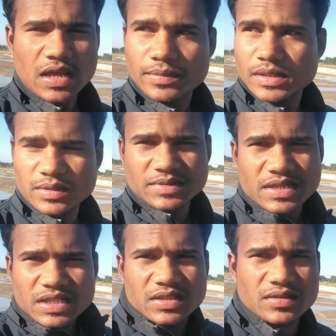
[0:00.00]
अभी तक भी
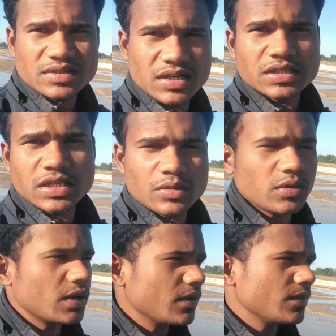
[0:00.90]
सात साढ़े सात
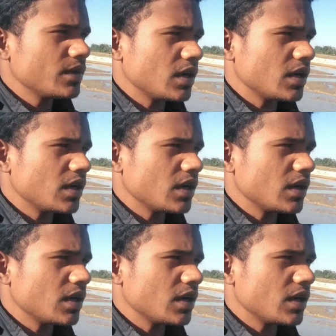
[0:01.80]
हो गया अभी